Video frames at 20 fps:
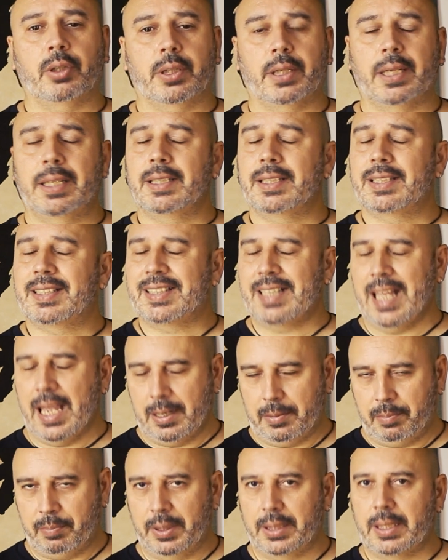che
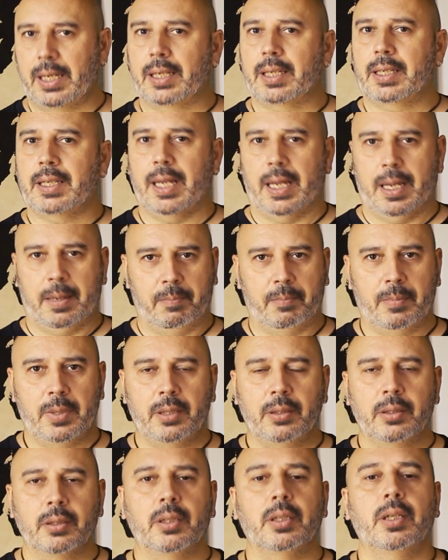interpreta
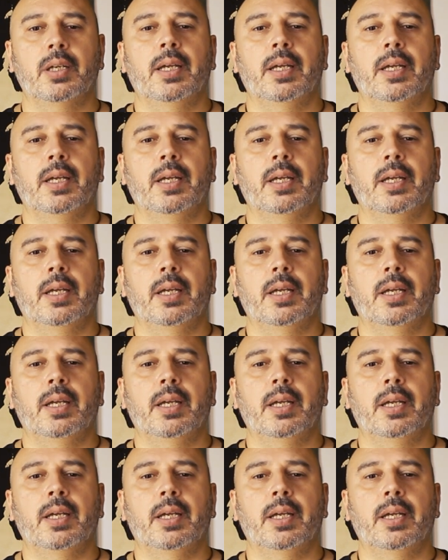Kem